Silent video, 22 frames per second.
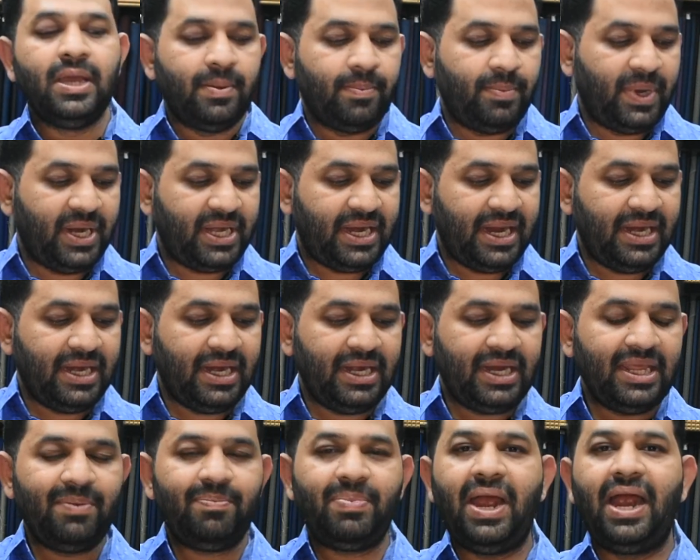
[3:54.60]
బట్ ఏంటంటే
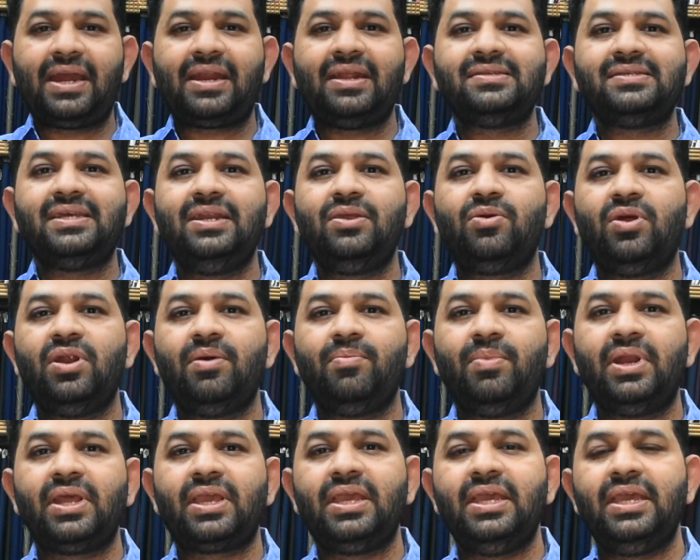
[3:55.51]
ఈ ప్యాటర్న్స్ అన్నీ కూడా
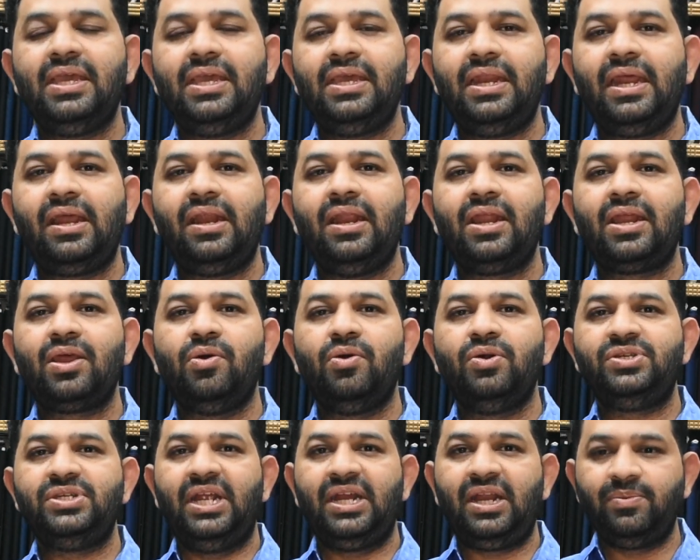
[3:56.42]
మనకి రెగ్యులర్గా
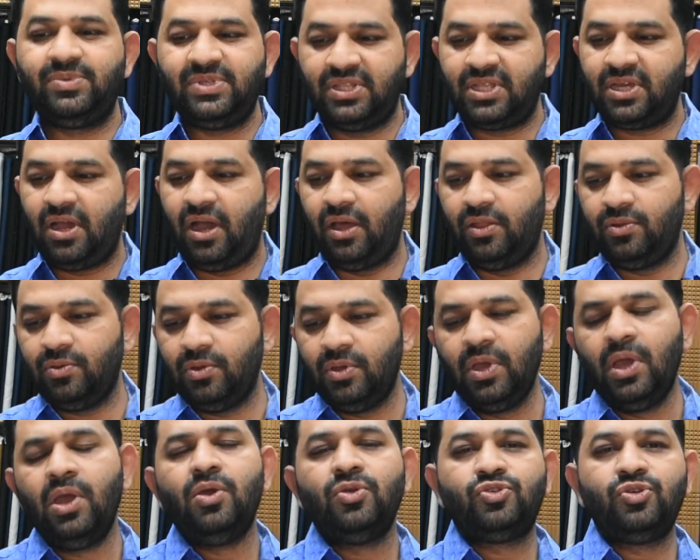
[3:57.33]
వచ్చే ఐటమ్స్ అయితే కాదు
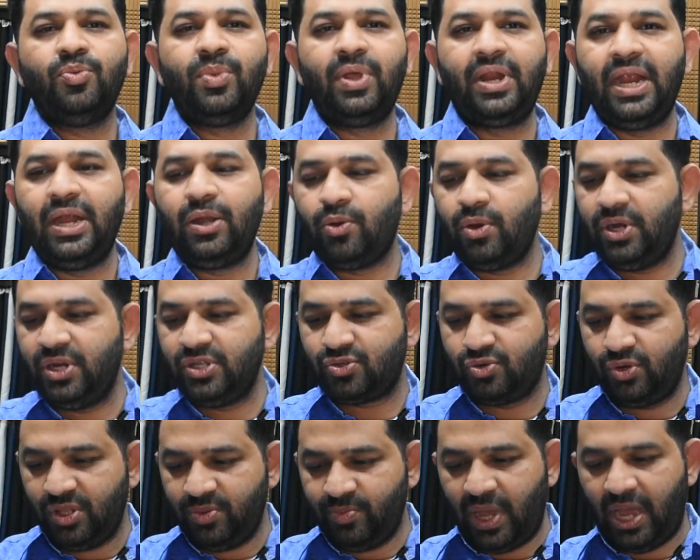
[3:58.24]
సో మీ రేట్ కూడా
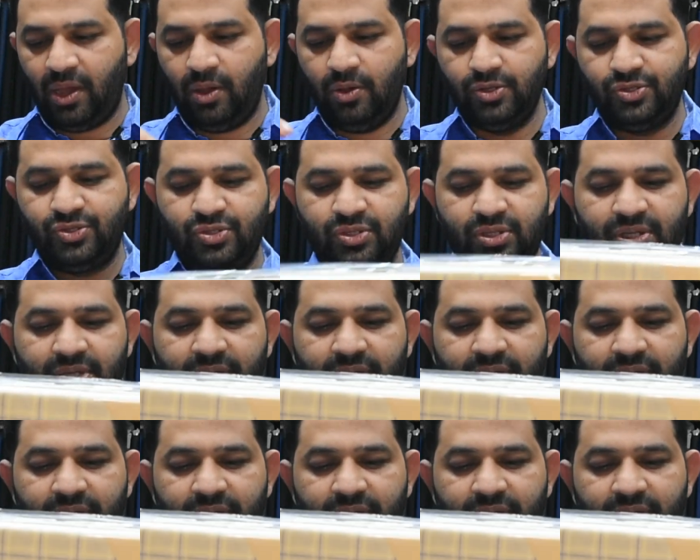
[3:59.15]
డిస్కౌంట్ బాగా వస్తుంది